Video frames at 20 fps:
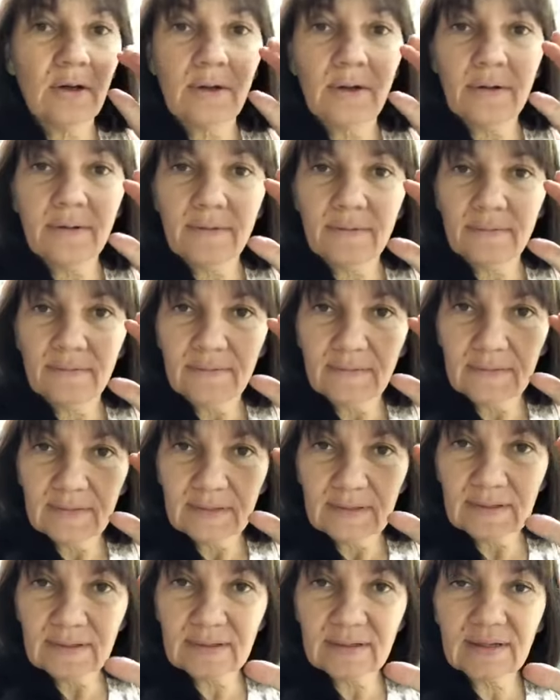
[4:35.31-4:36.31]
Euh,
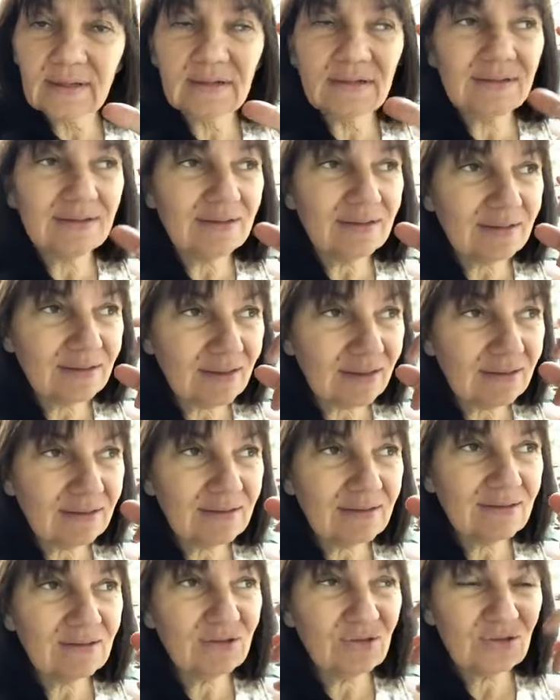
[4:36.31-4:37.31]
quand quand
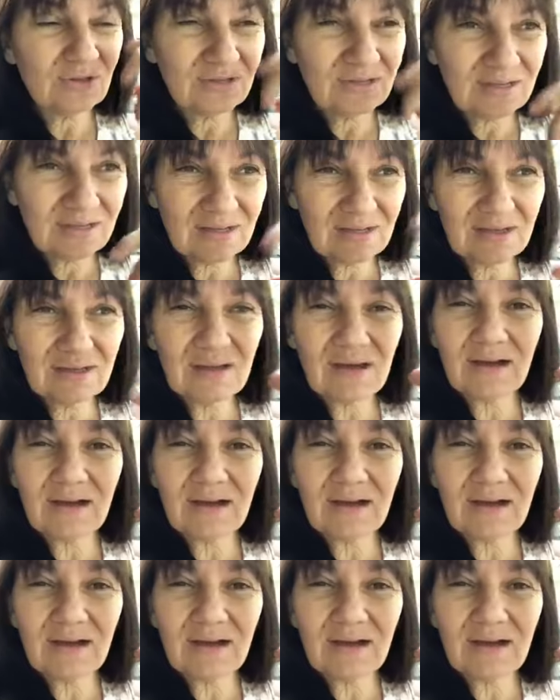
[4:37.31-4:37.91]
tu es